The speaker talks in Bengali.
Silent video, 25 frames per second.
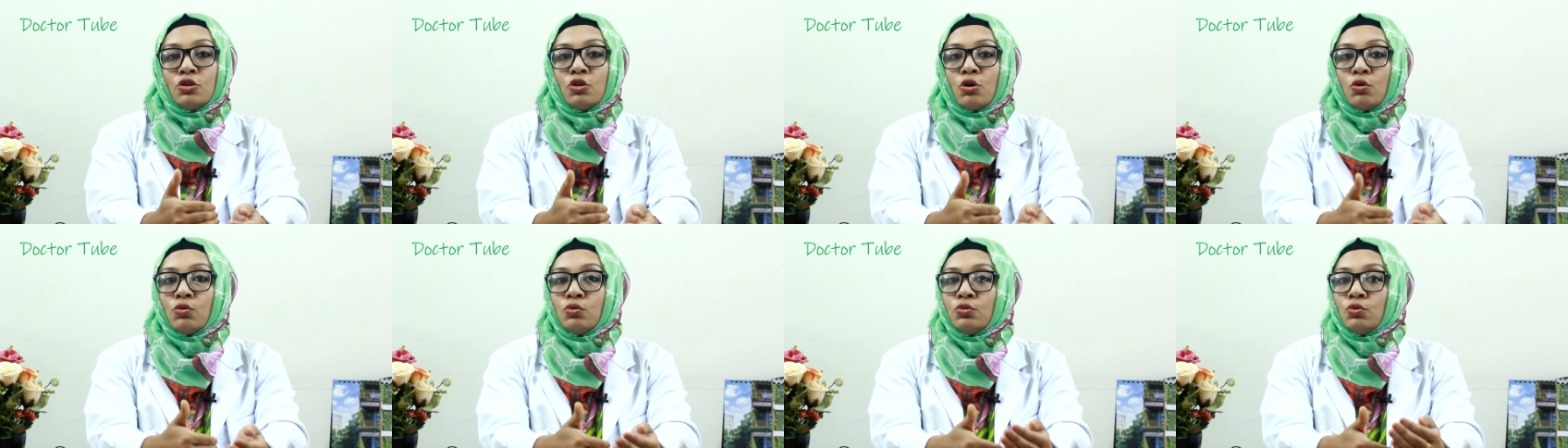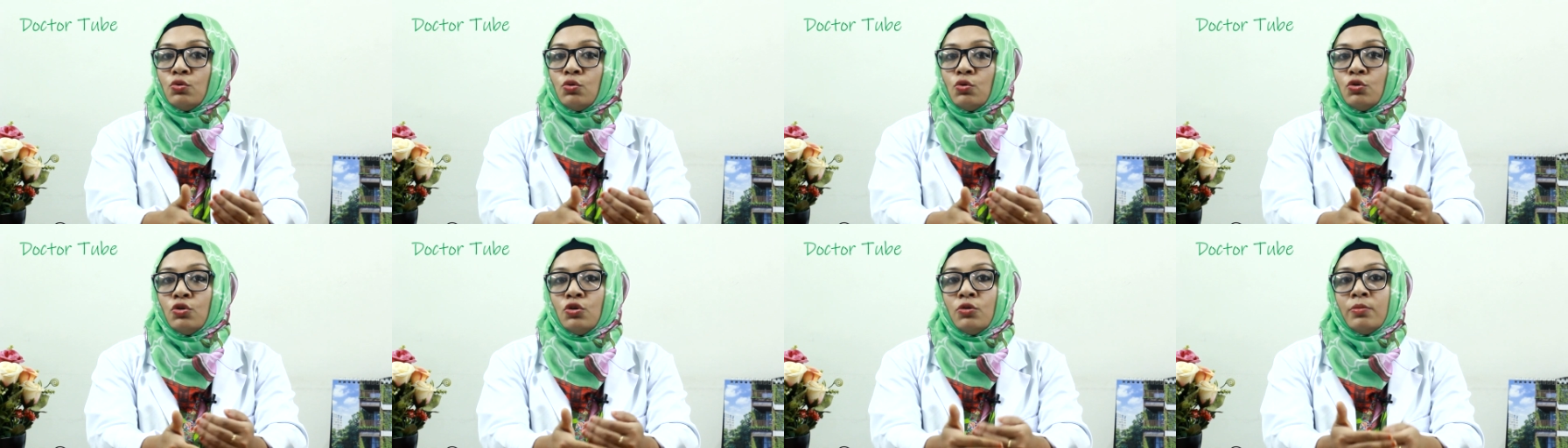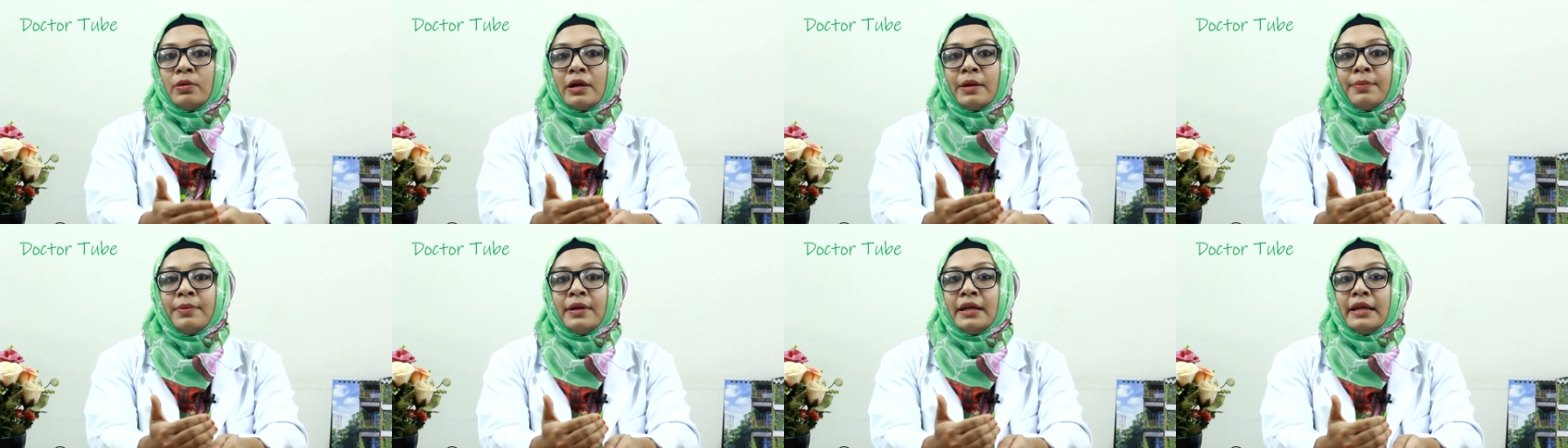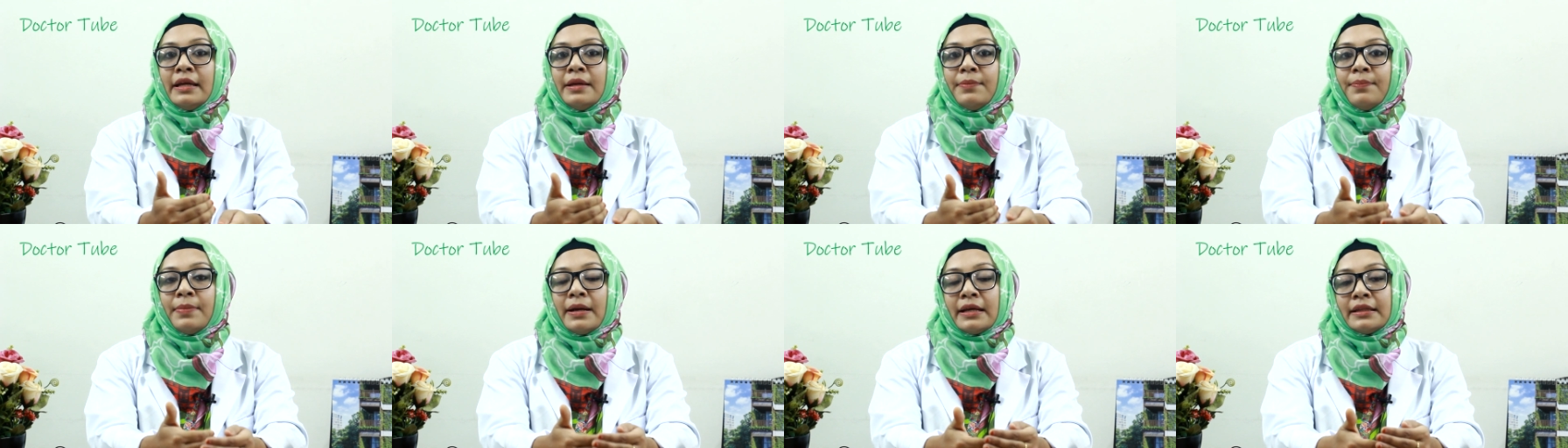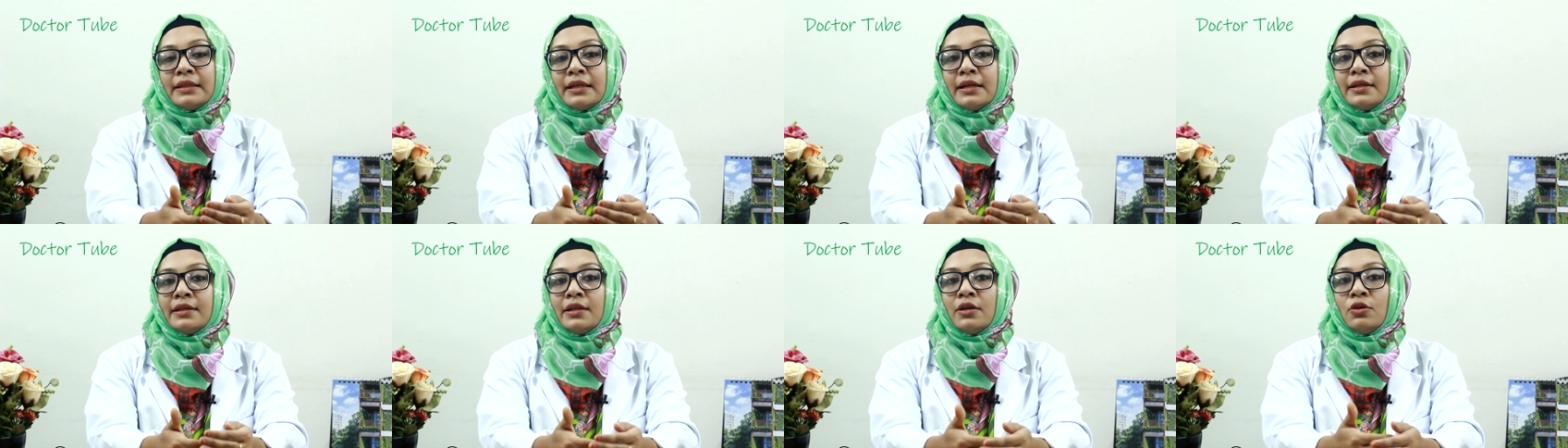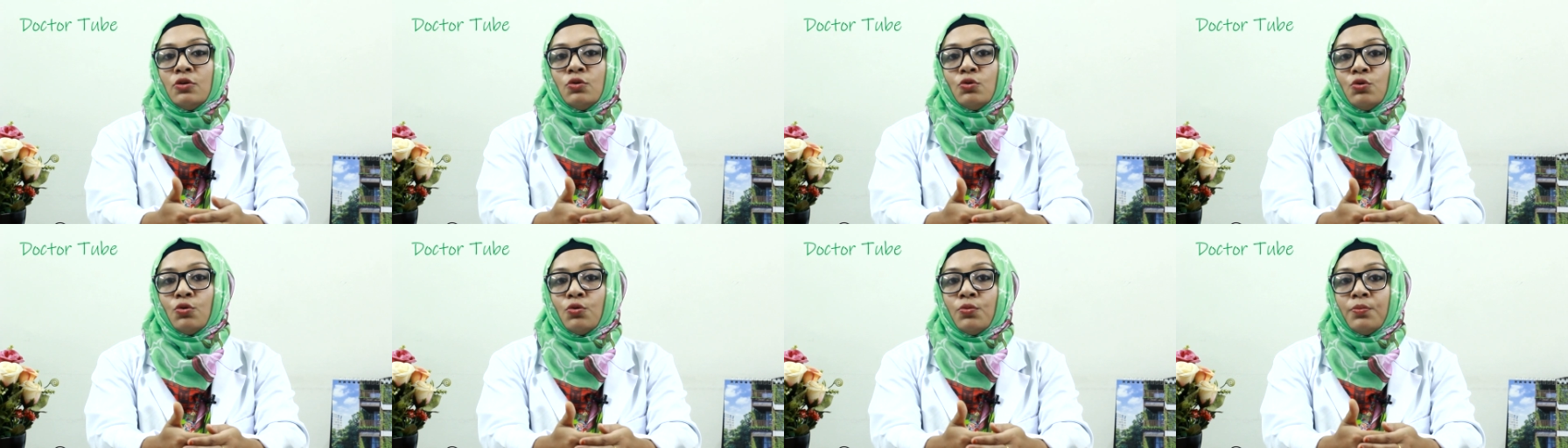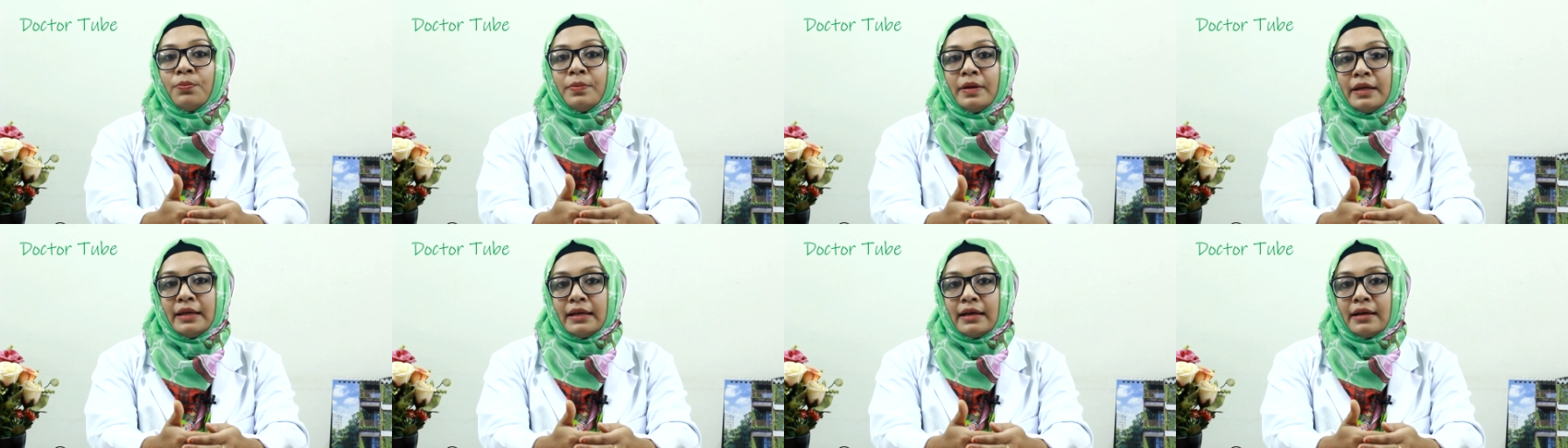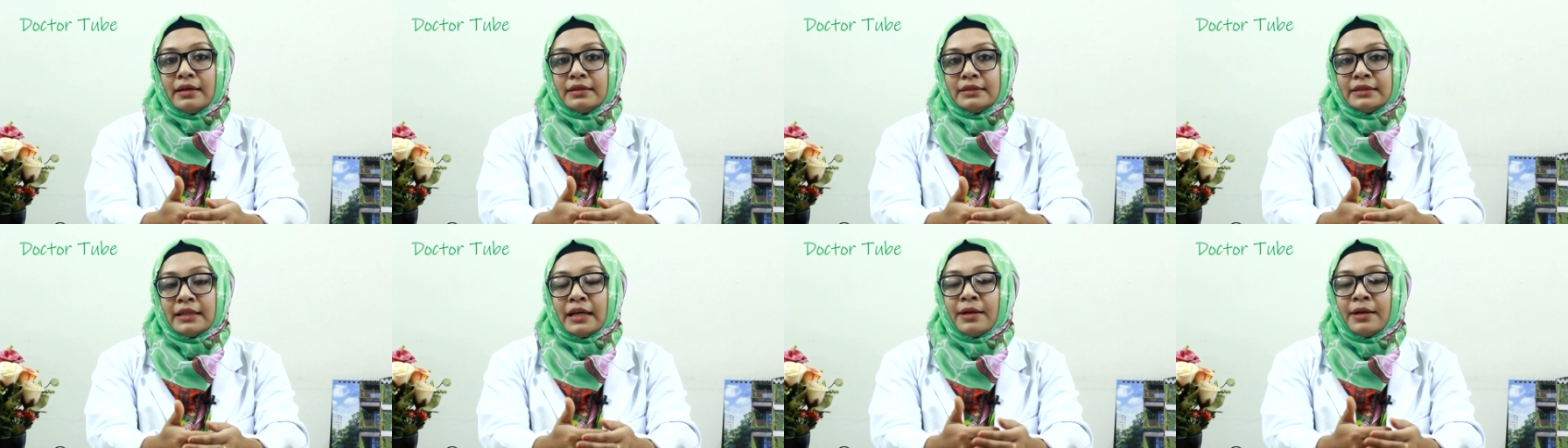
তখন কোনোভাবেই এই ব্যথাটা কমবে না